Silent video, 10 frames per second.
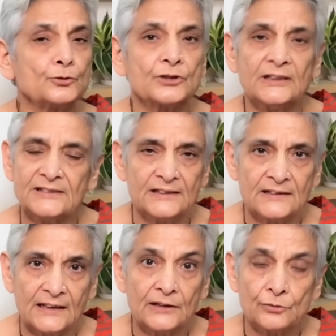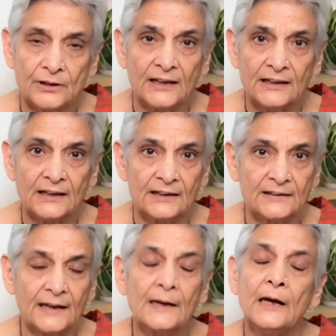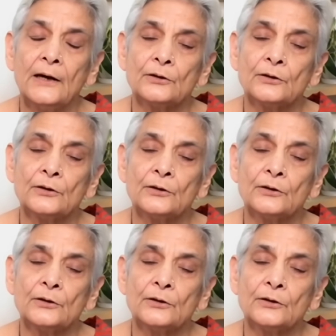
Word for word: मुश्किल चीज नहीं है जो नहीं करी जाए